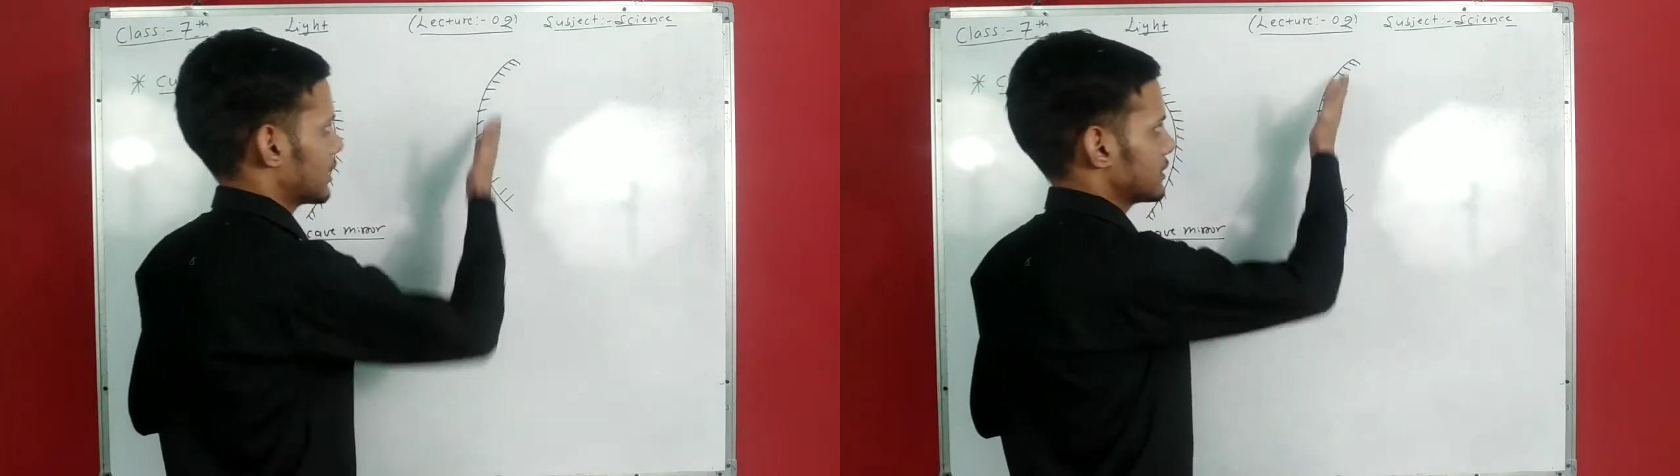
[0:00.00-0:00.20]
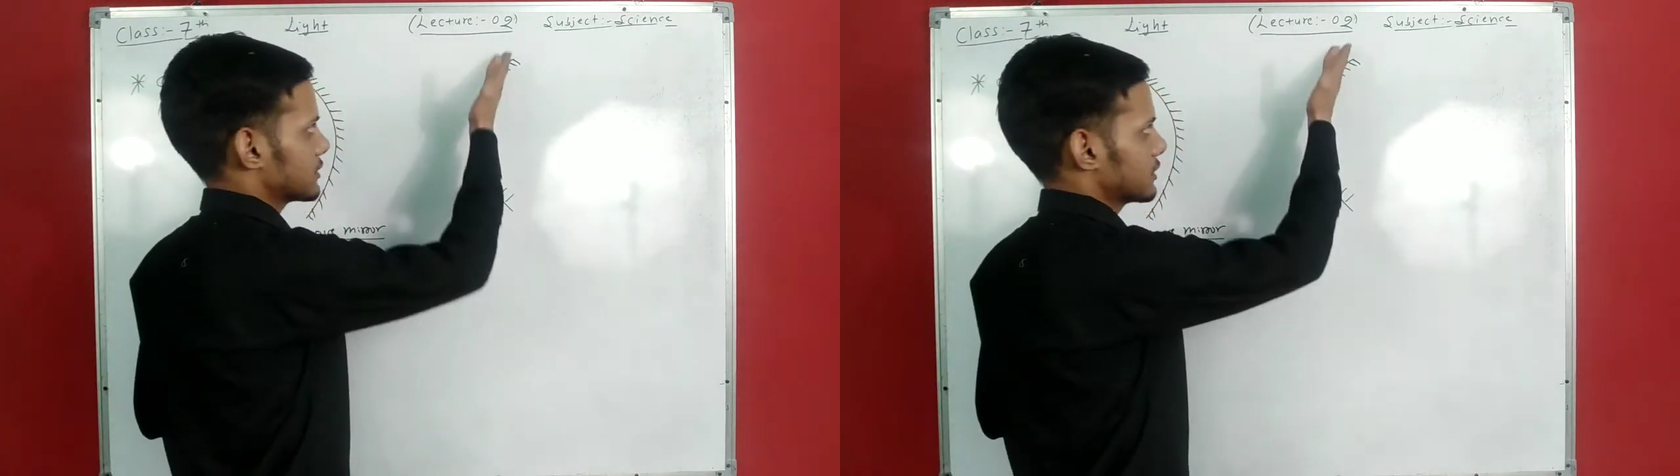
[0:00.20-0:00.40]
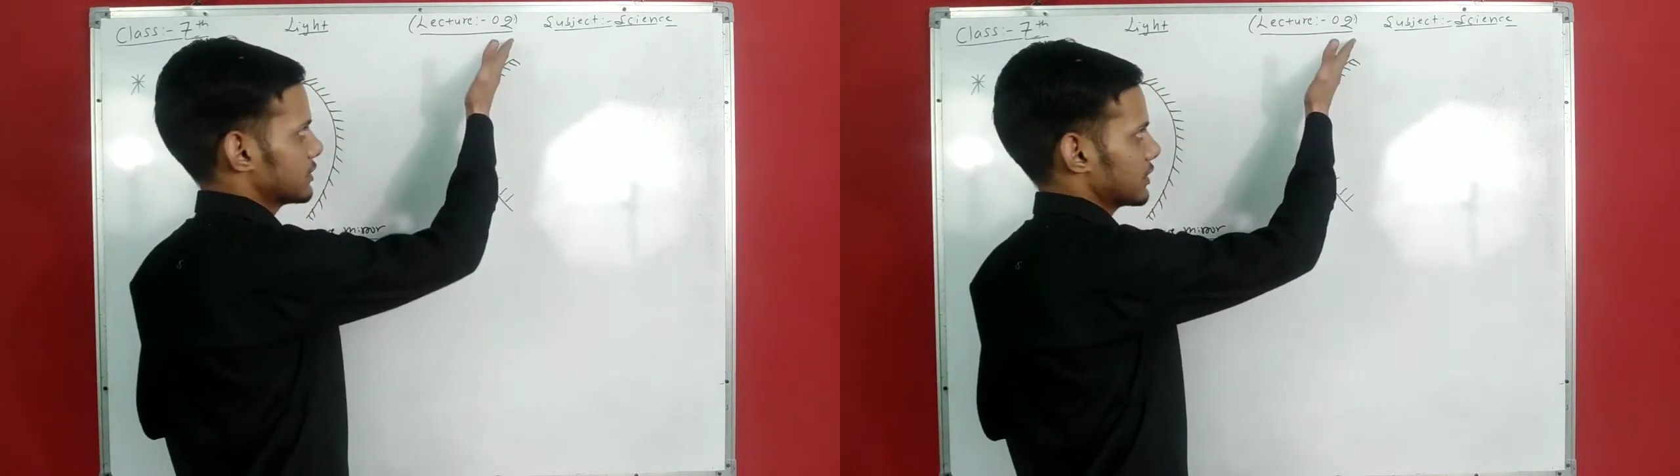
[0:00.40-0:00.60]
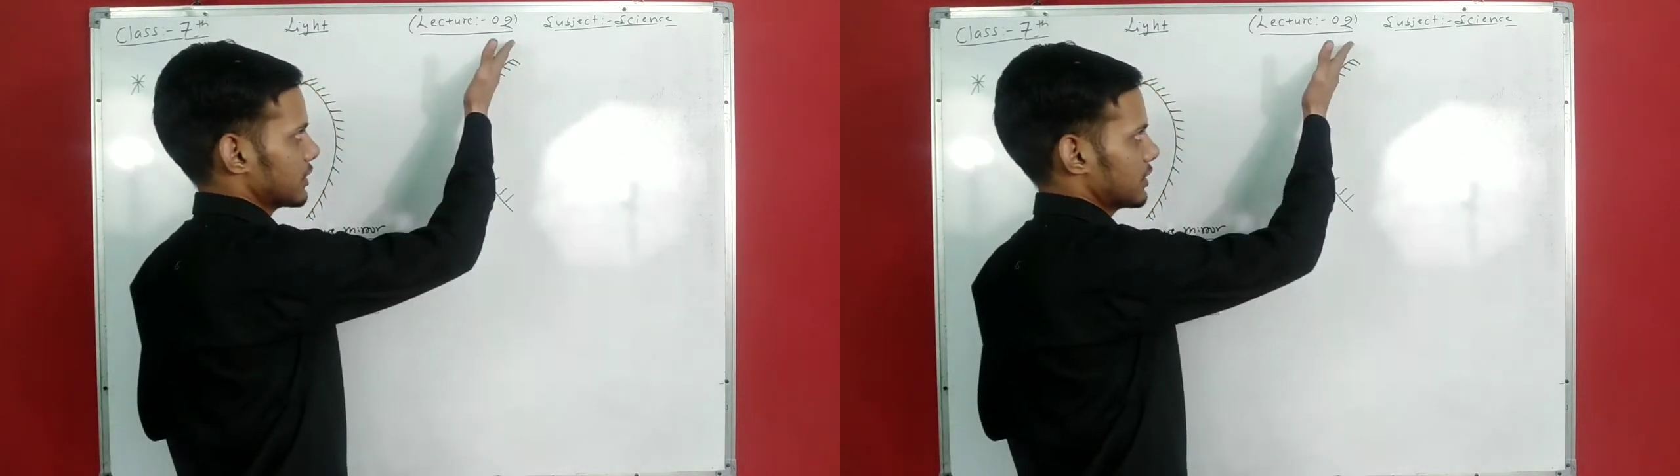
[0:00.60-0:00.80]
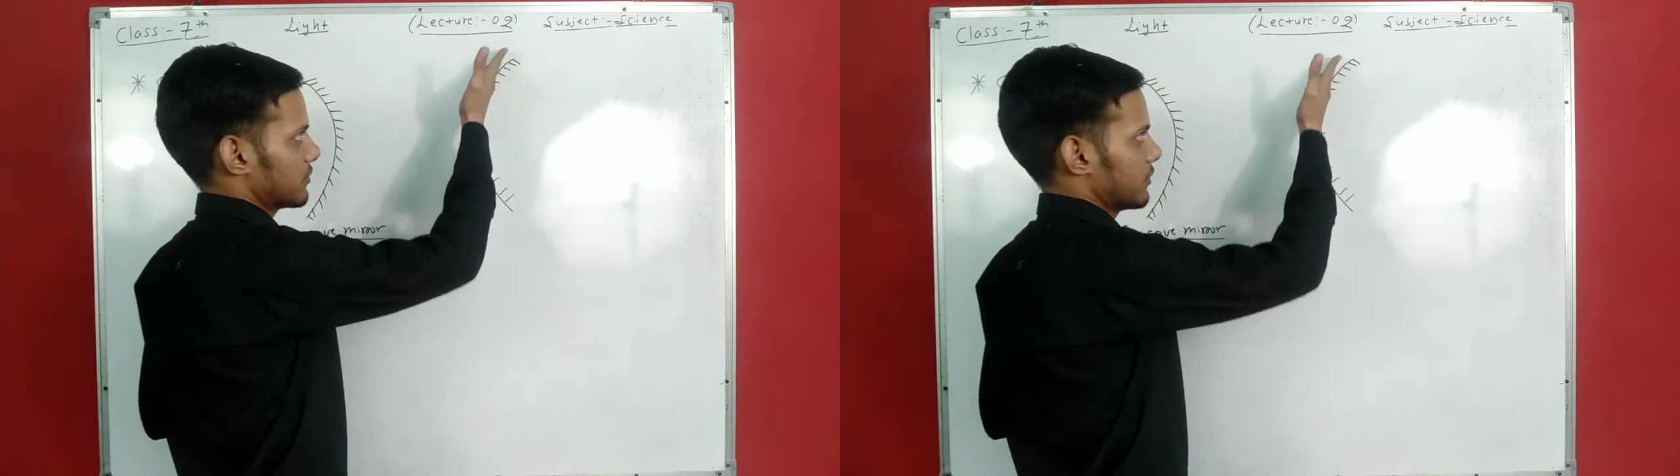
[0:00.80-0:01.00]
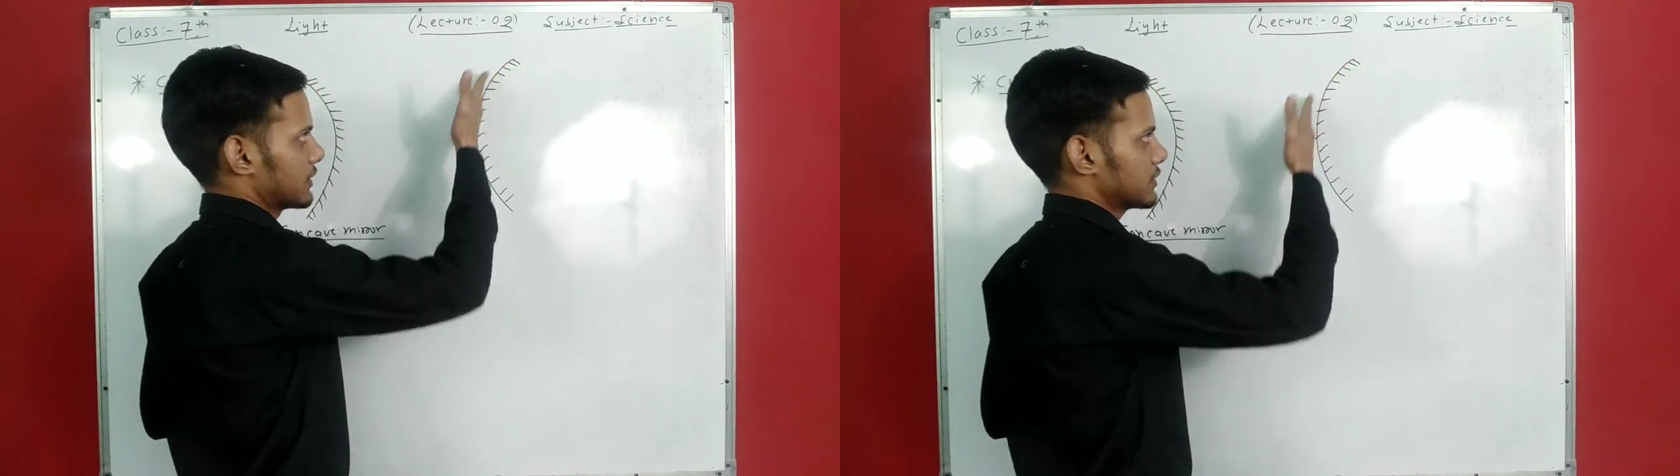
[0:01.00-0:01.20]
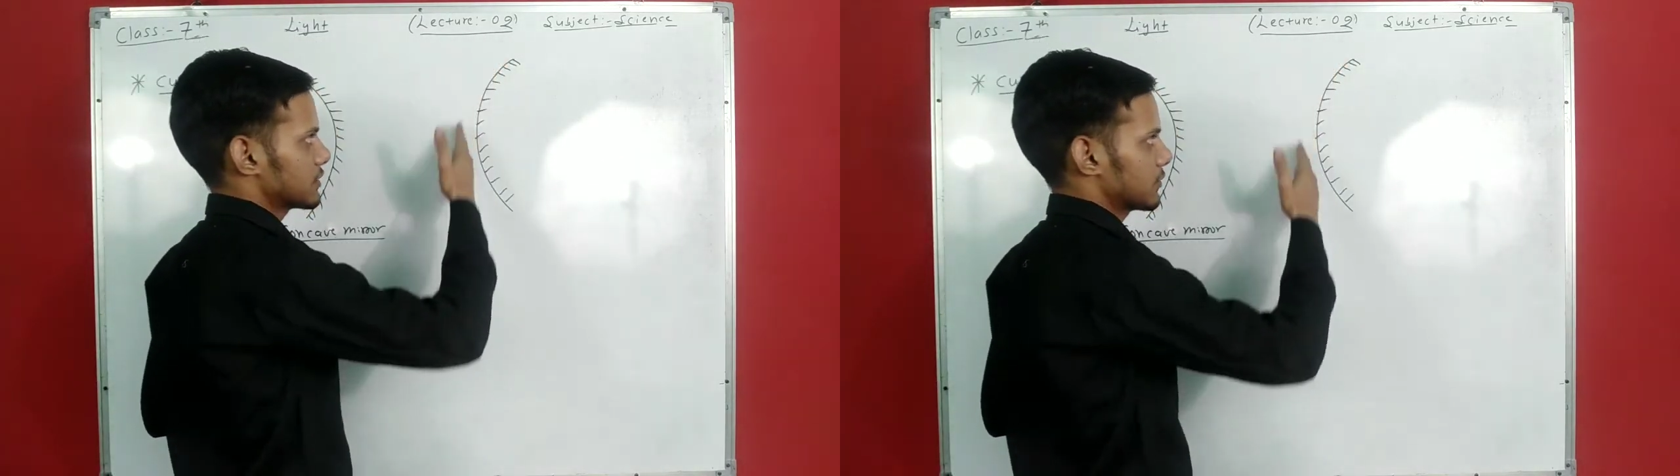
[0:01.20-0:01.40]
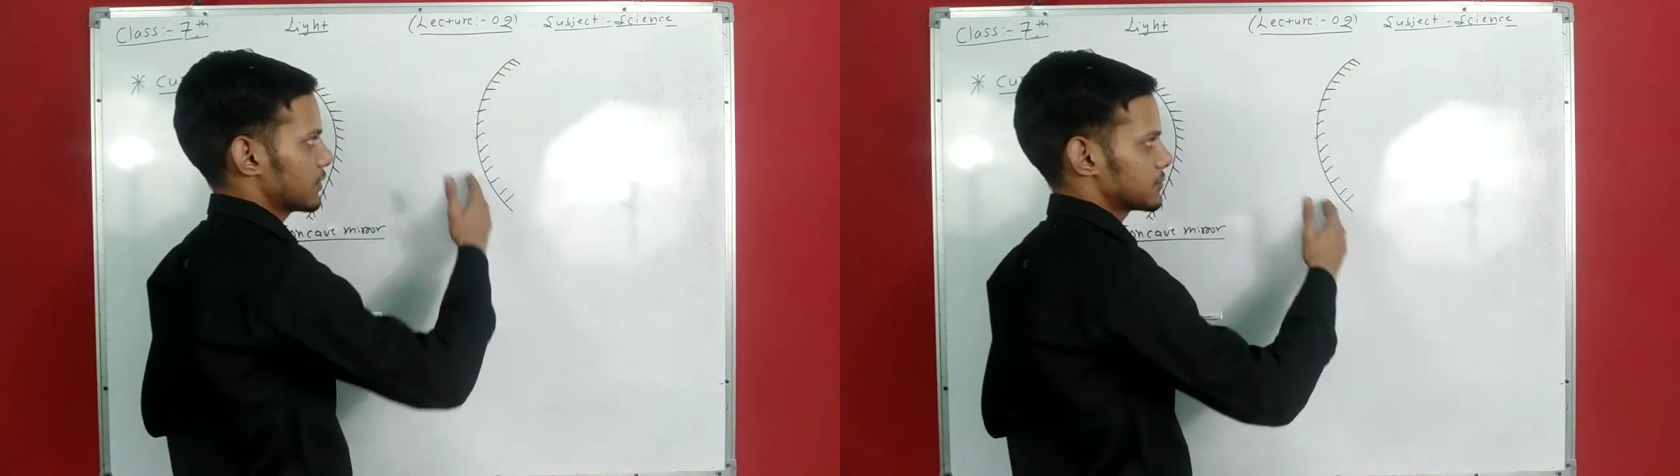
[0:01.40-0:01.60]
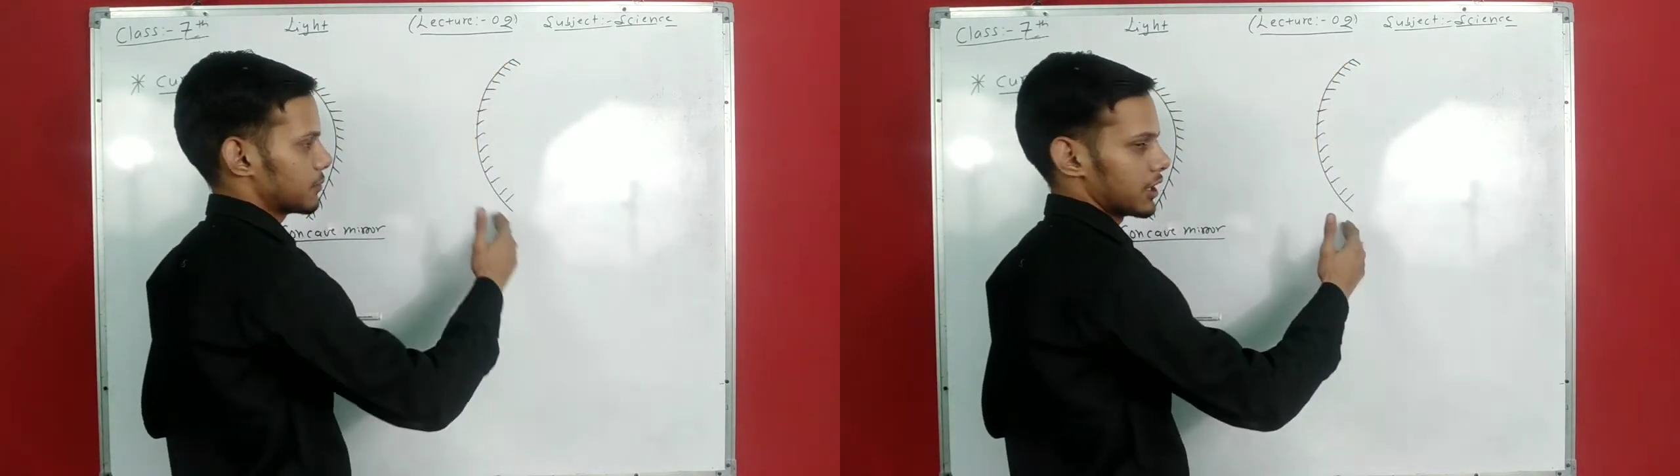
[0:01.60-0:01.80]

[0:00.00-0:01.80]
है इसके अंदर क्या रिफ्लेक्टिंग सरफेस